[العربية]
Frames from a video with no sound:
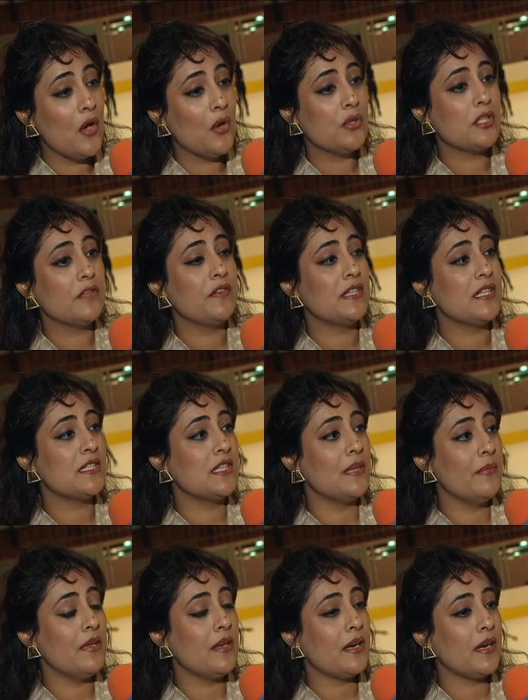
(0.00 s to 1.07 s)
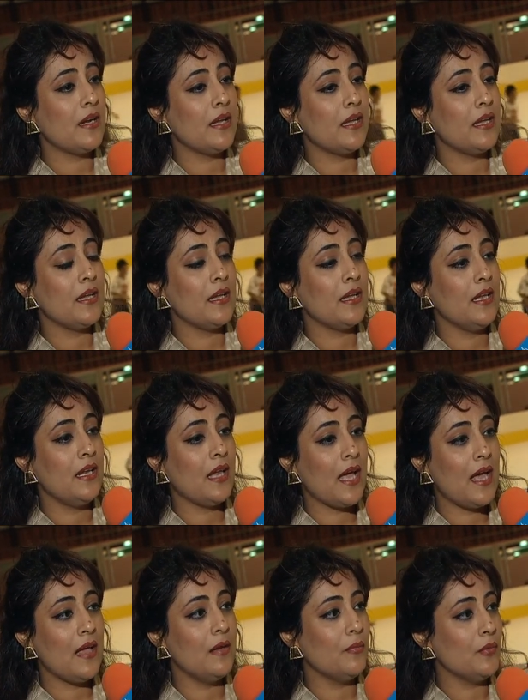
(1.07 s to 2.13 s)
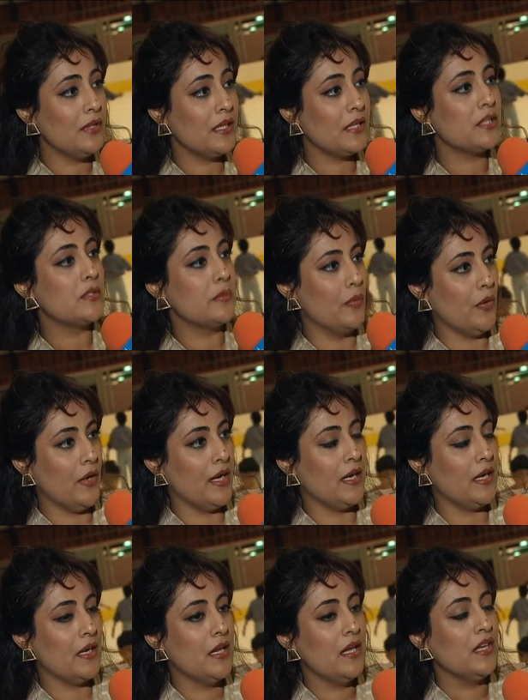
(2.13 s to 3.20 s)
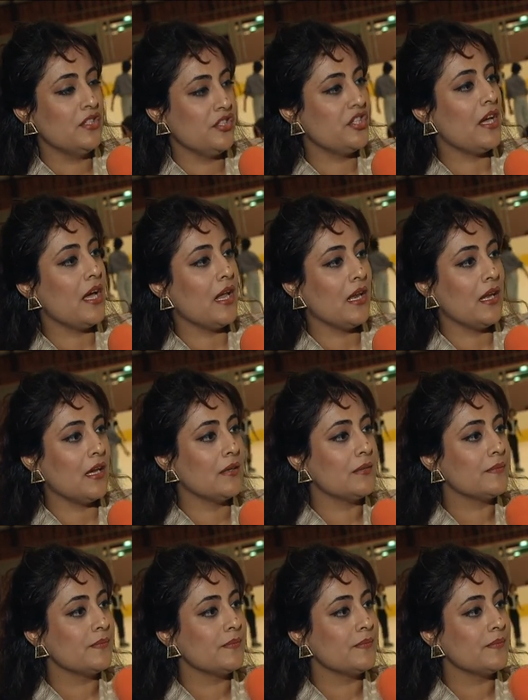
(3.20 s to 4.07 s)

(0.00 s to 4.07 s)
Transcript: وسوف تستمر آه، اللقاء لمدة أسبوعين إن شاء الله